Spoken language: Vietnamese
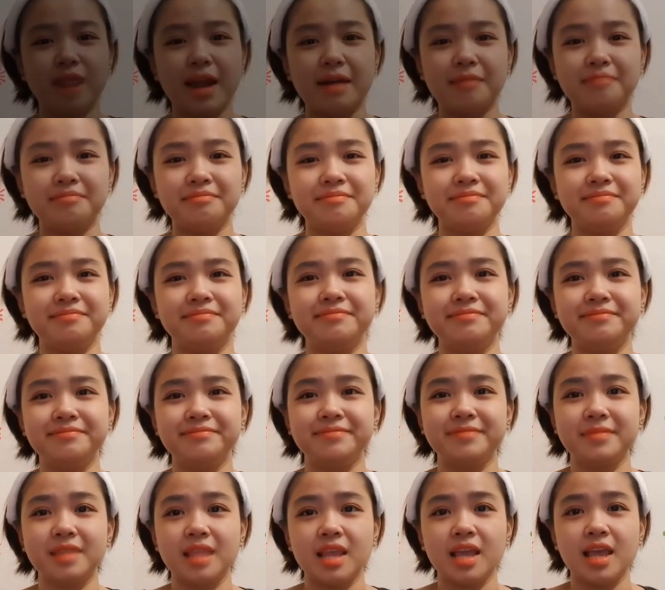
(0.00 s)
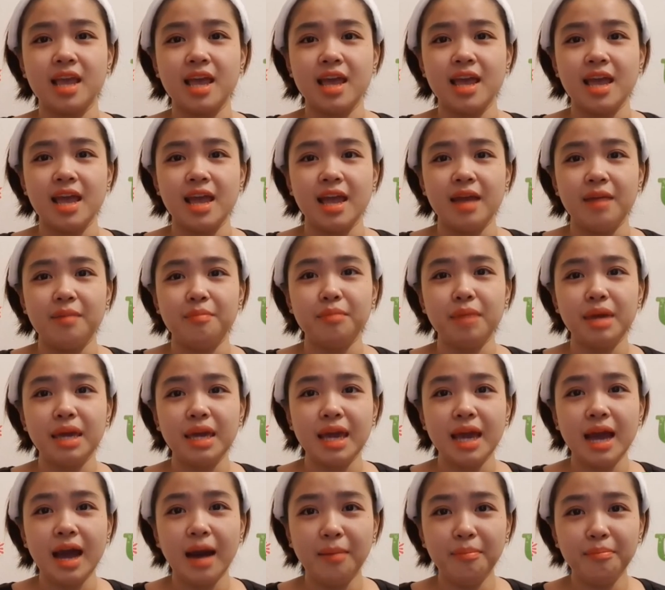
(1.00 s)
5 bị
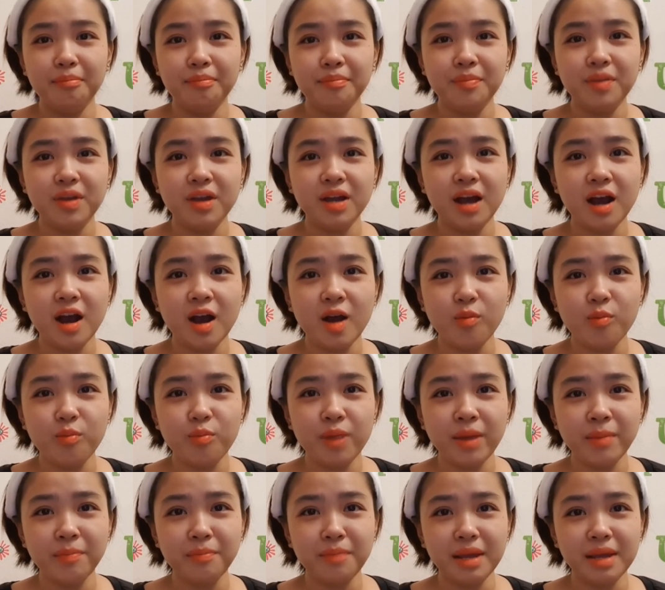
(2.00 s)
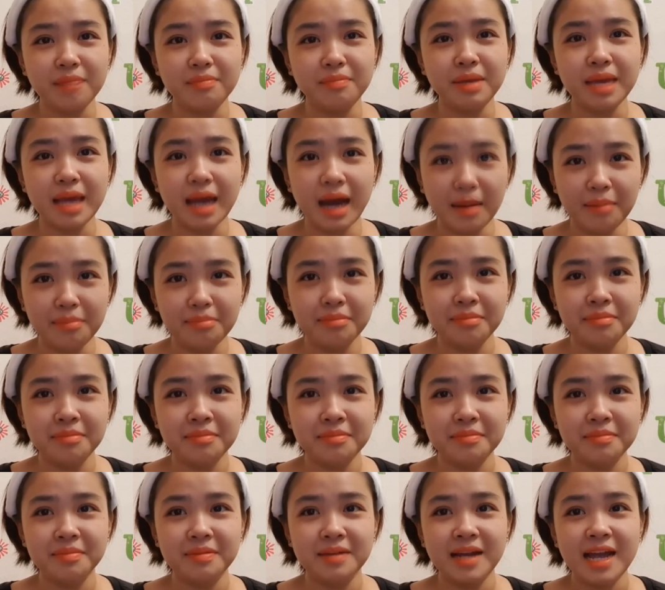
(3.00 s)
hâm nhưng không biết mình bị hâm
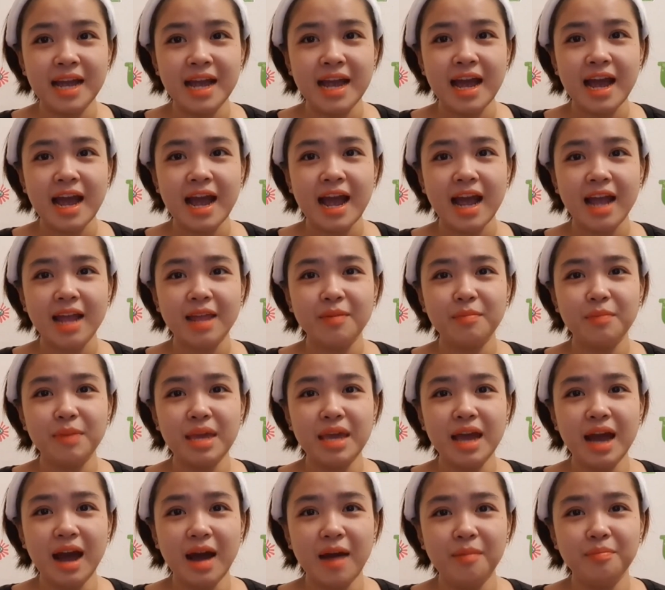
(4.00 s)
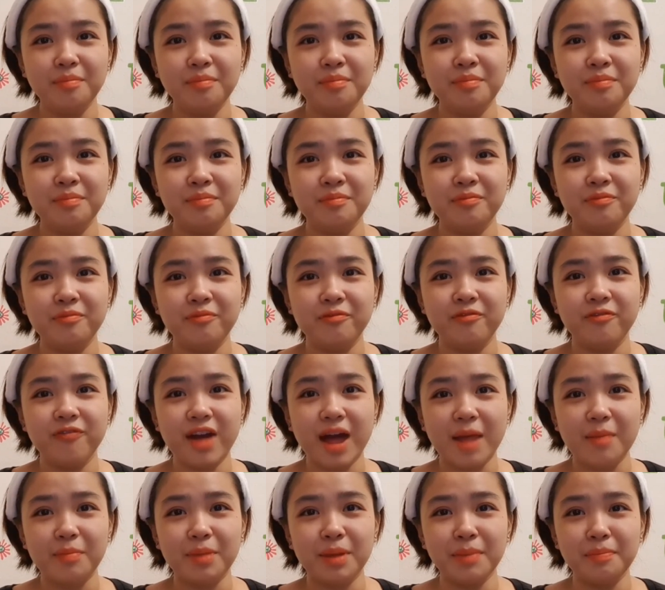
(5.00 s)
hay bị hâm
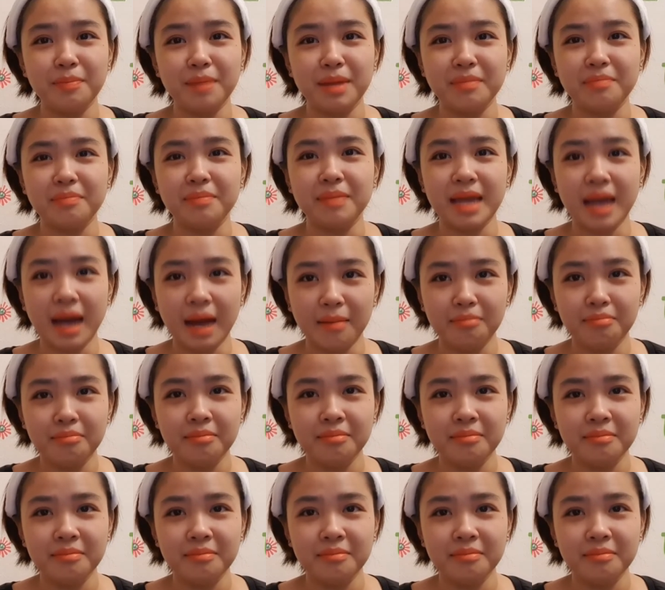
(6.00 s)
và biết mình bị hâm